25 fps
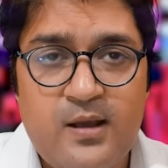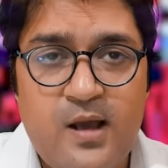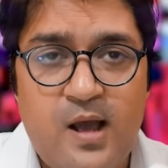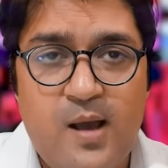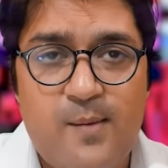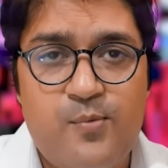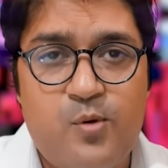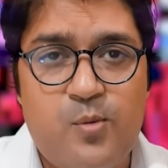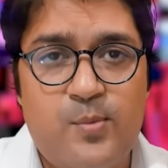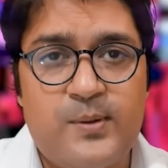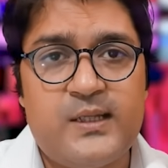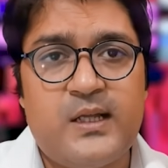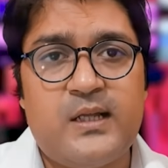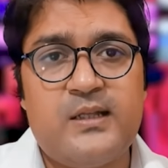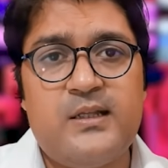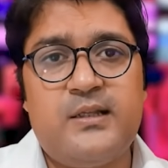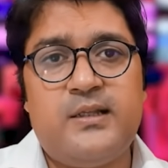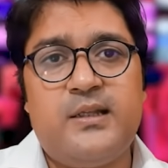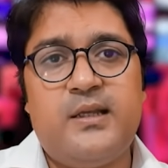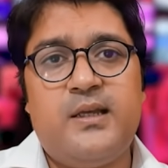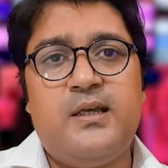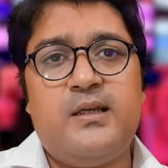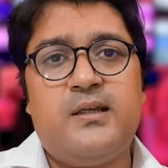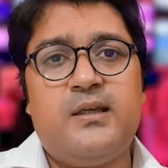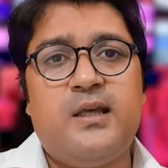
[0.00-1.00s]
आपको बता
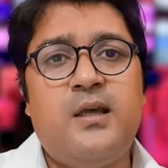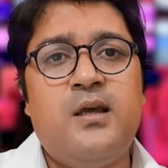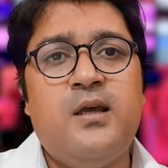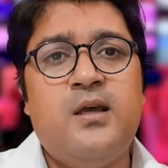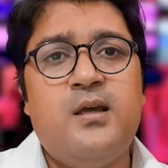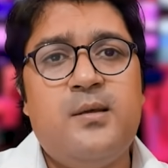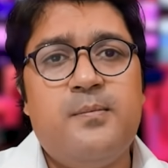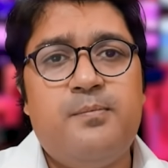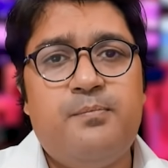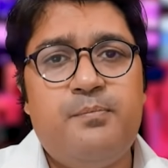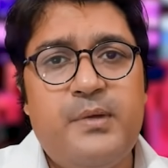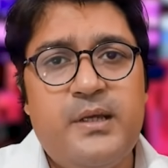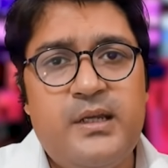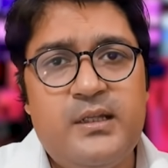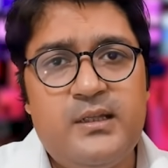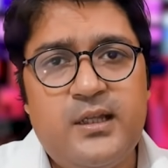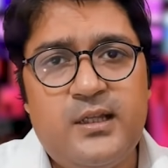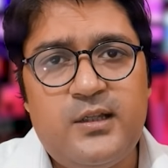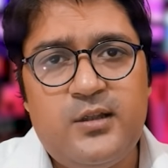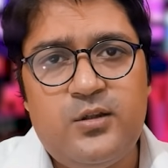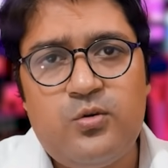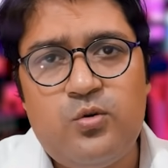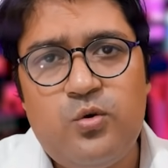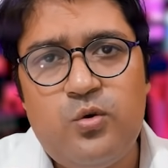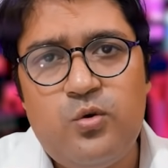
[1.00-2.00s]
देते हैं कि
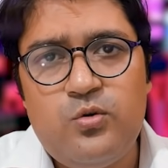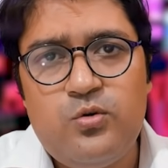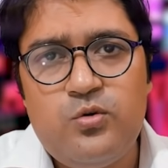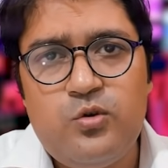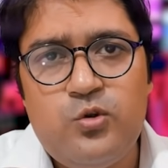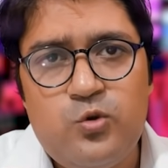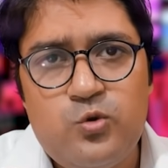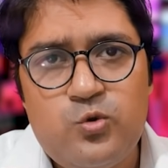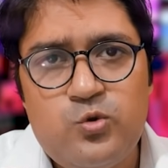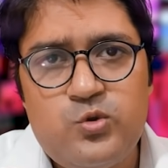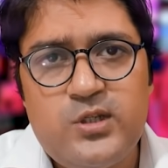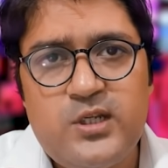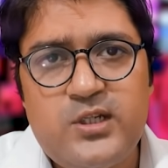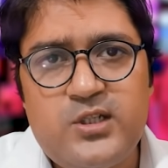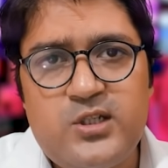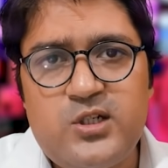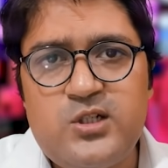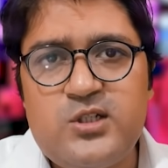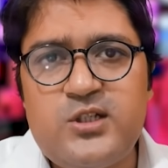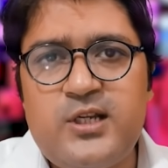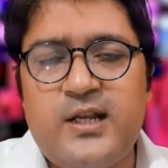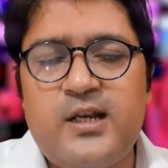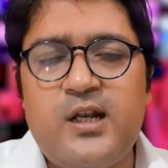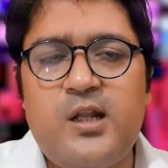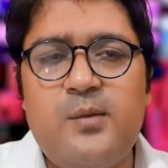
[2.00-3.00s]
बीते दिनों न्यूज़
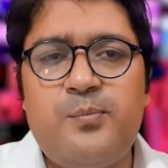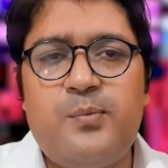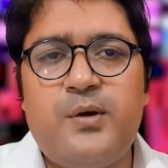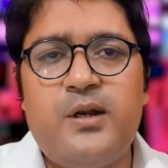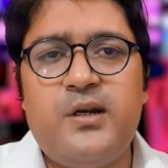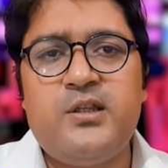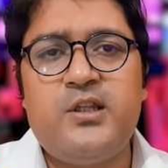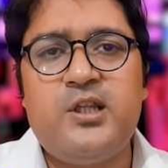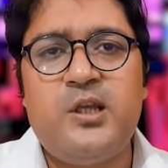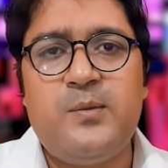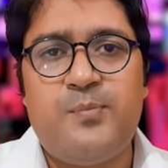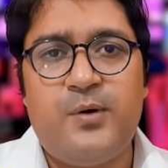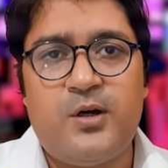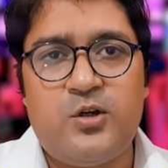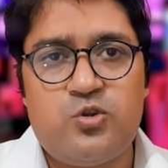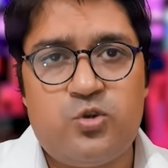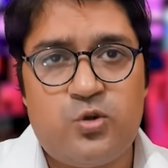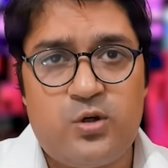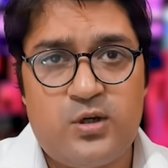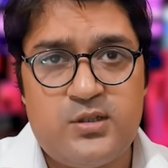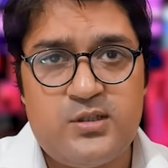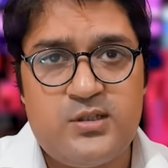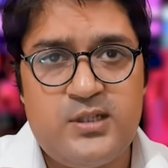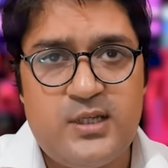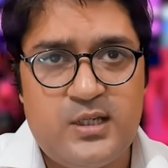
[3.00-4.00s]
नेशन चैनल पर दीपक
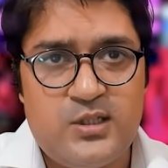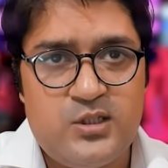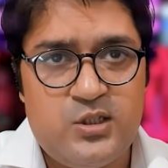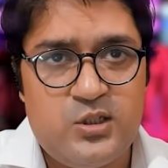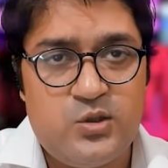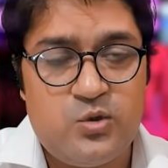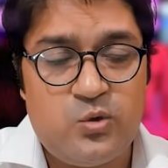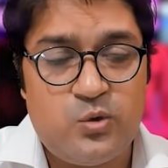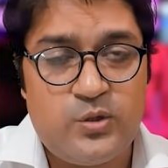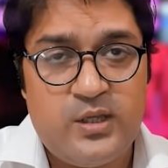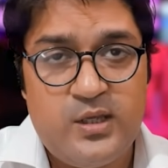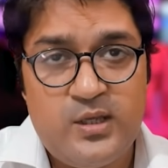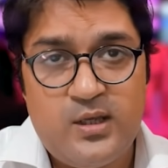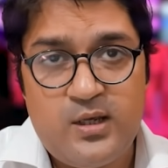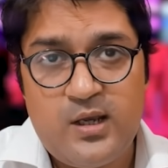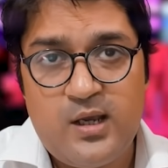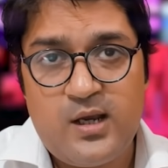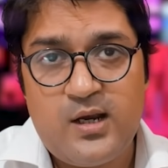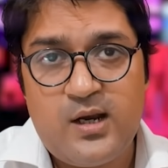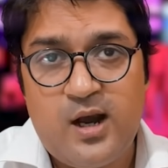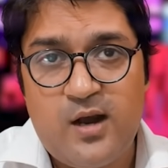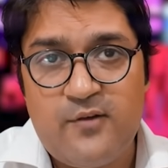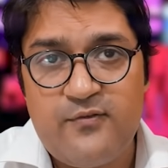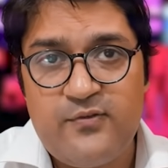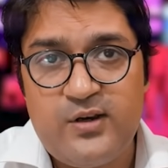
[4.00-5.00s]
चौरसिया जी जो कि
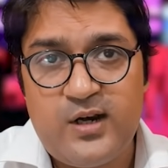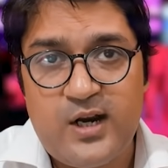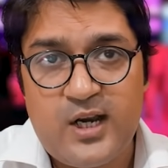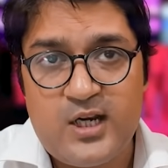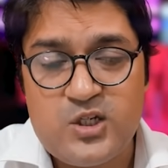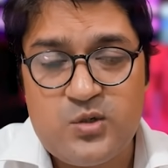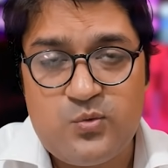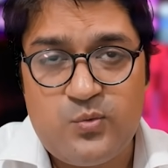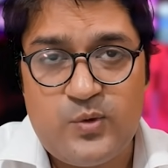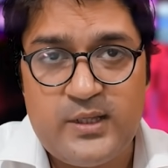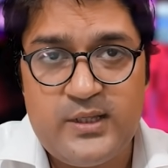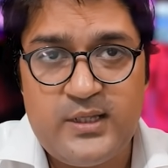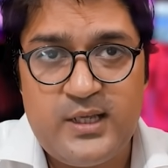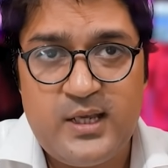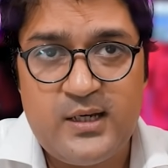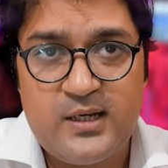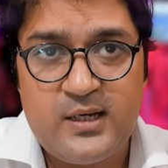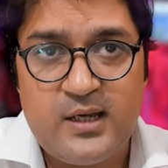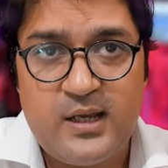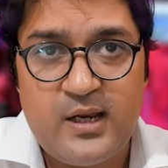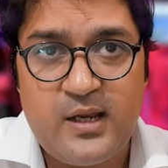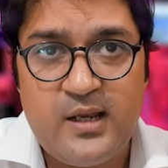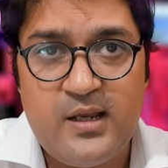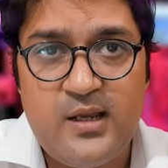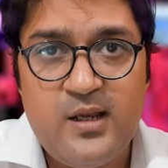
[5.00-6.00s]
एक काफ़ी राष्ट्रवादी
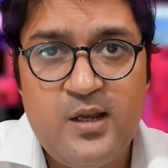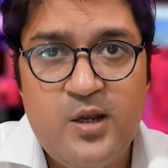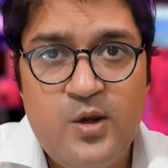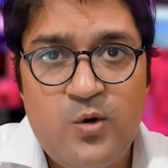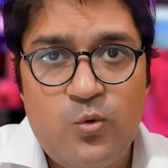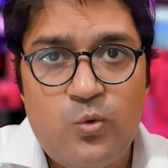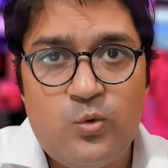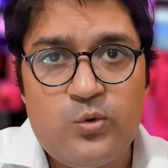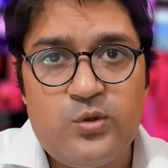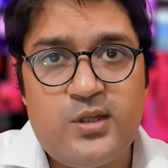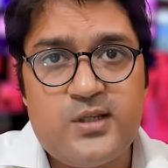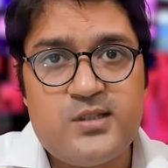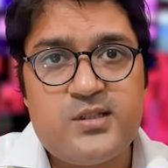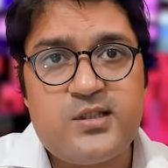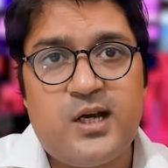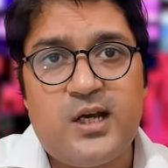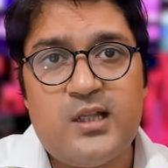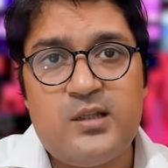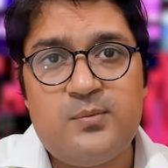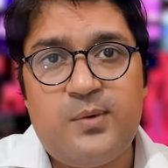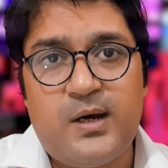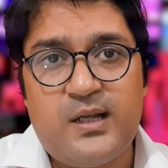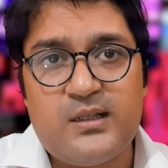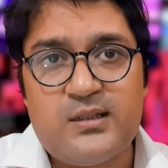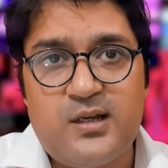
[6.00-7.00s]
एंकर हैं उनके
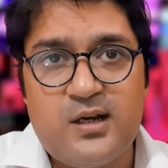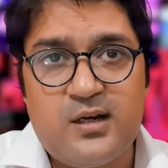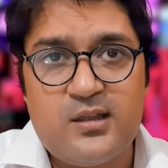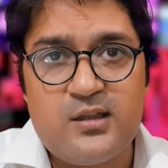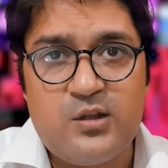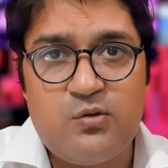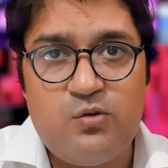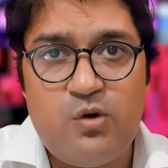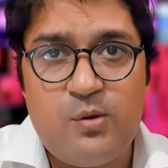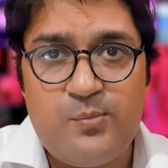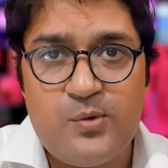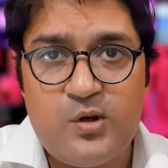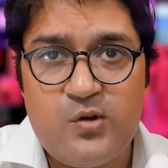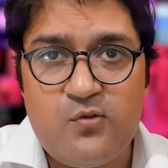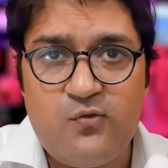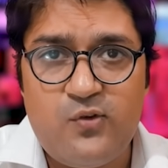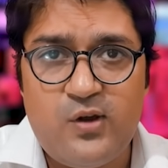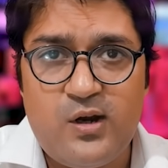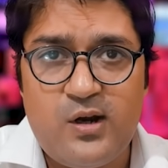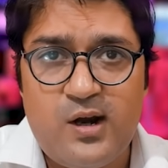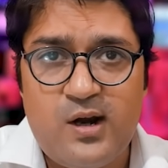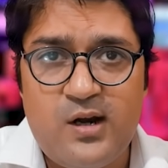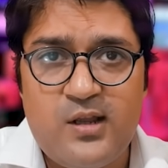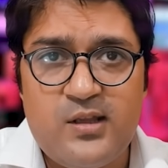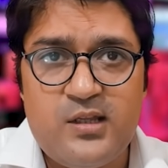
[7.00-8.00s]
साथ बात करते हुए
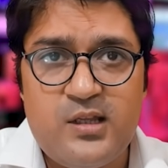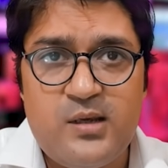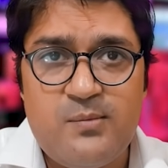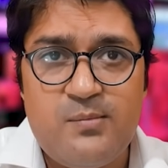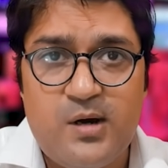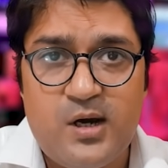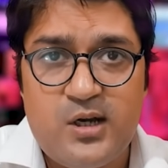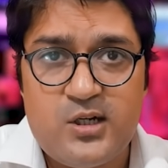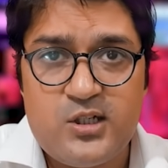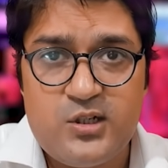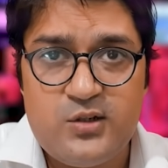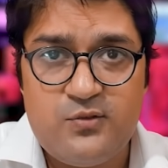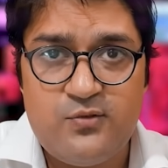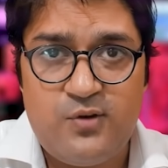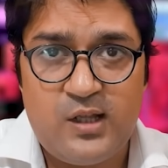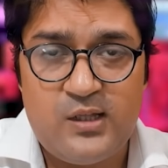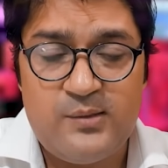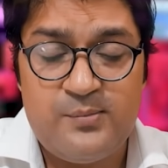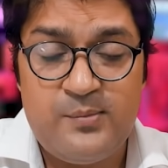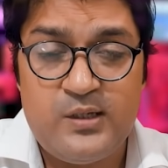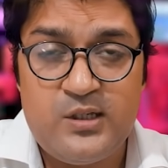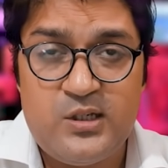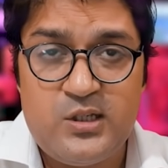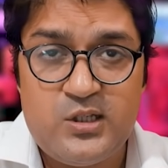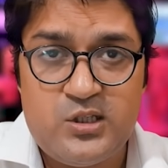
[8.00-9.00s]
मनवर राणा ने महर्षि
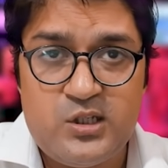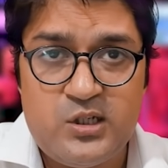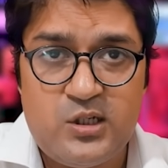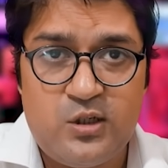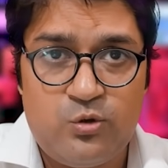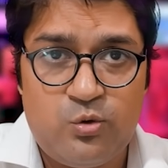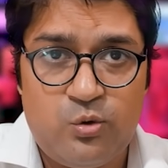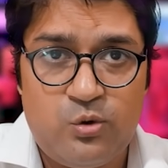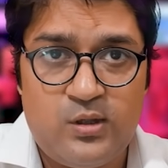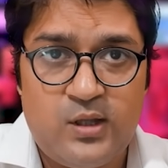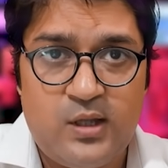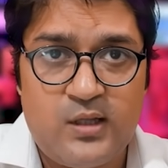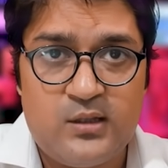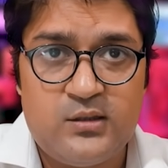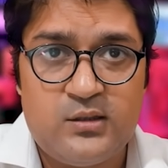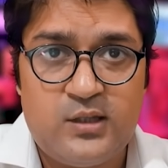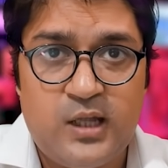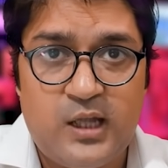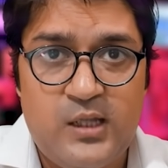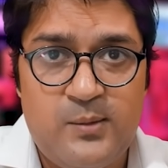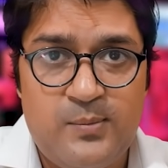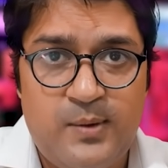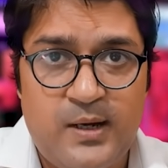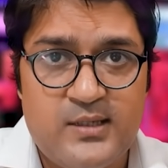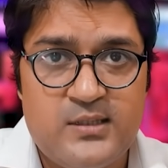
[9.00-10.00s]
वाल्मीकि जी की तुलना
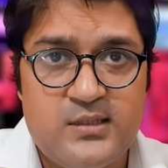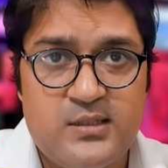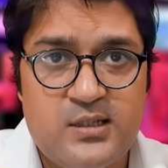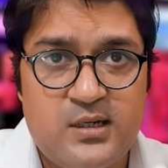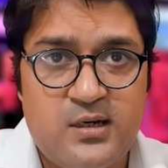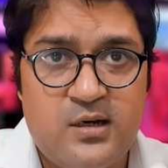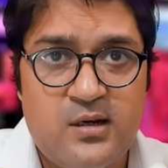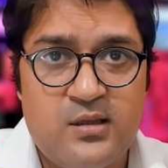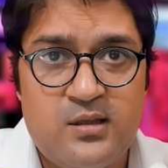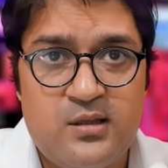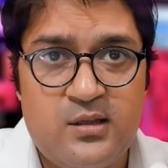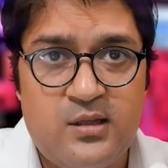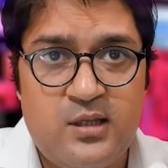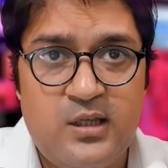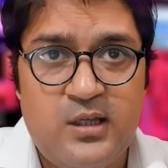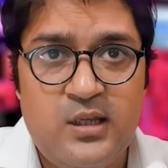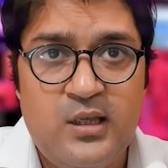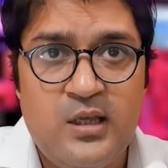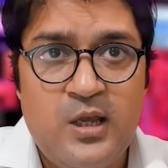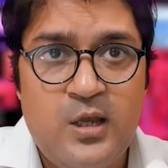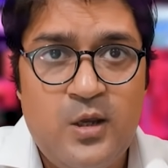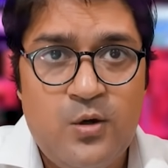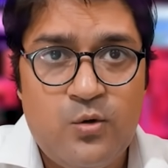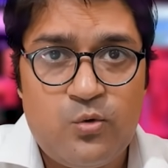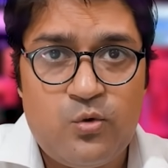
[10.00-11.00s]
तालिबान से कर दी थी
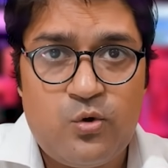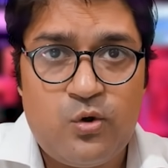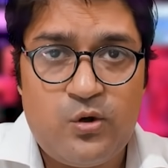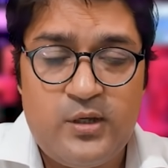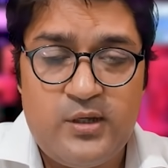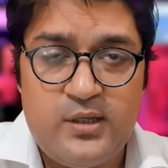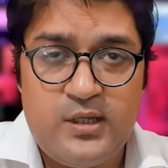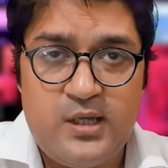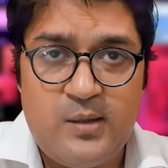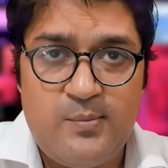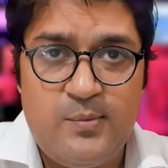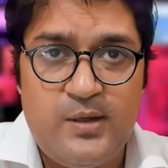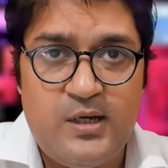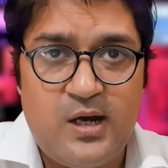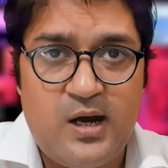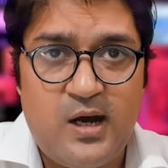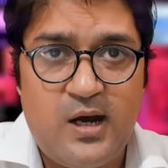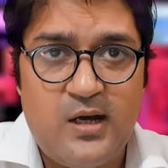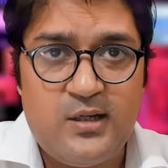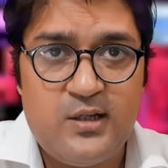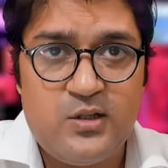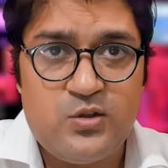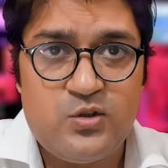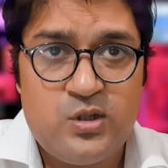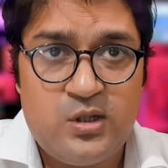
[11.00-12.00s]
उन्होंने ये भी
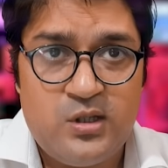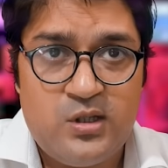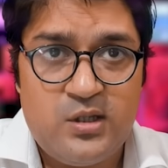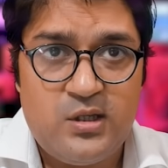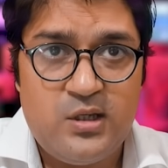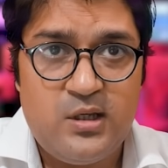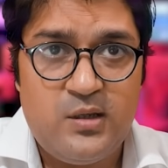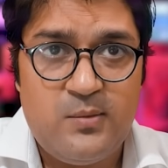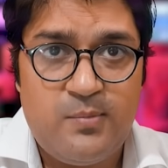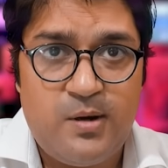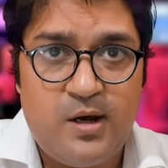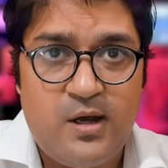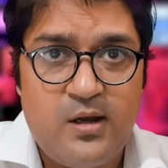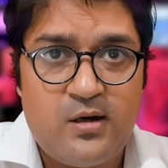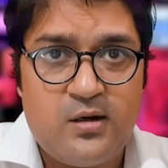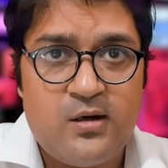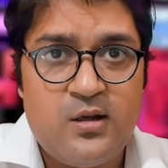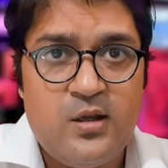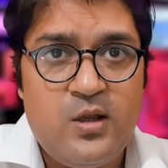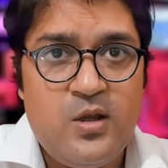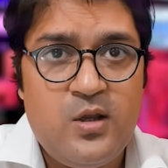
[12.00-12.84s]
कहा कि ज़िंदगी भर